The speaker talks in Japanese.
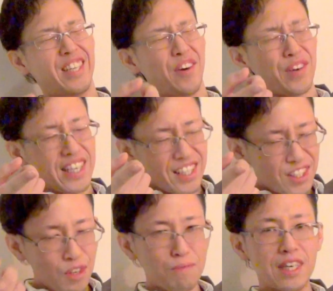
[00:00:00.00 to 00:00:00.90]
より一
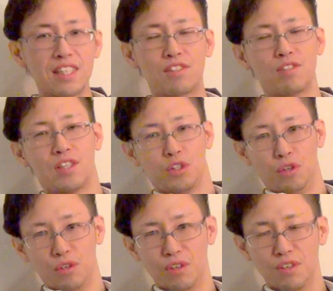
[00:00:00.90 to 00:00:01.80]
層ムカつくで
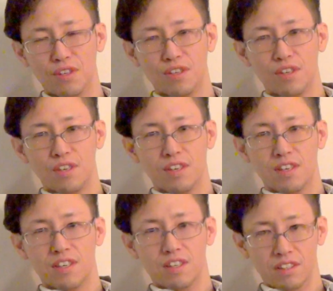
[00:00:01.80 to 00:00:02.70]
しょ、
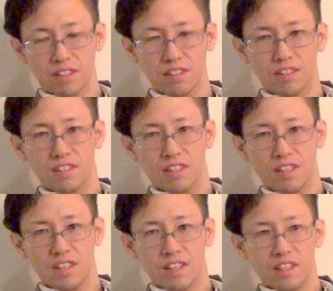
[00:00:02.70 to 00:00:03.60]
うん
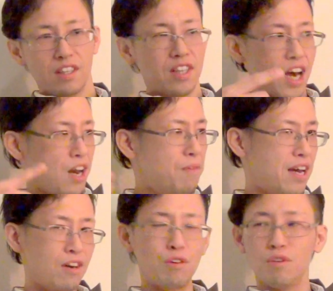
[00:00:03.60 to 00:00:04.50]
だってやれば
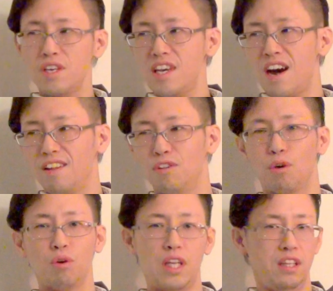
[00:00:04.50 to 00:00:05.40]
やるほどいい反
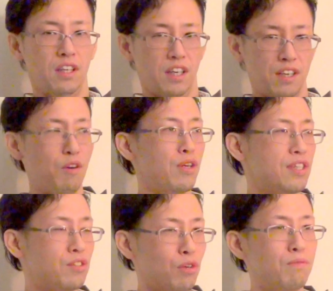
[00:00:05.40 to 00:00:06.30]
応来ねえんだから、よ
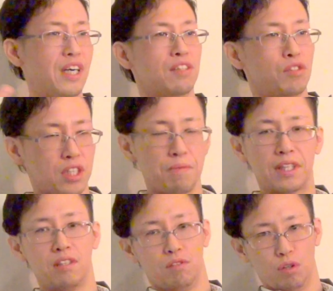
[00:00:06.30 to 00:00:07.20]
り一層ムカつくに決
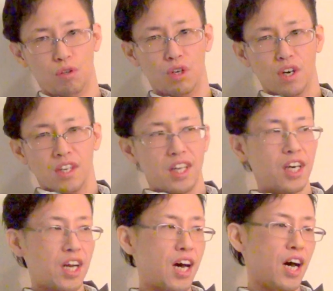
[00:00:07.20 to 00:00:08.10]
まってるんですよ。だ
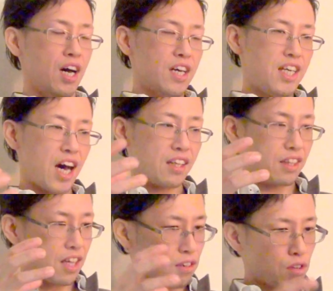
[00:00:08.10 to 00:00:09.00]
からやっ
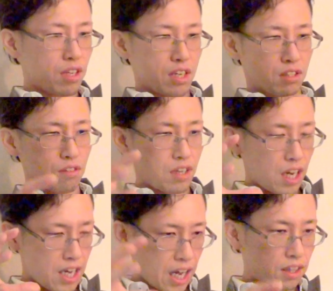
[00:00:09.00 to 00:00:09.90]
てる時は
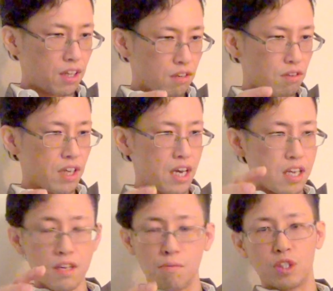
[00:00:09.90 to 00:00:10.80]
ストーカーやってる時は
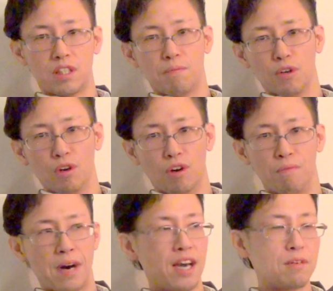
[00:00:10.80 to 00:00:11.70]
いい気持ちでも
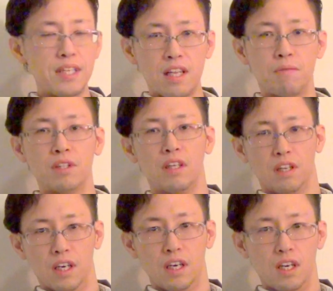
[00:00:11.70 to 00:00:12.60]
麻薬みたいなもんだよ
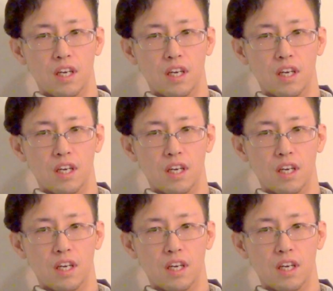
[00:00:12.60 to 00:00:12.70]
ね。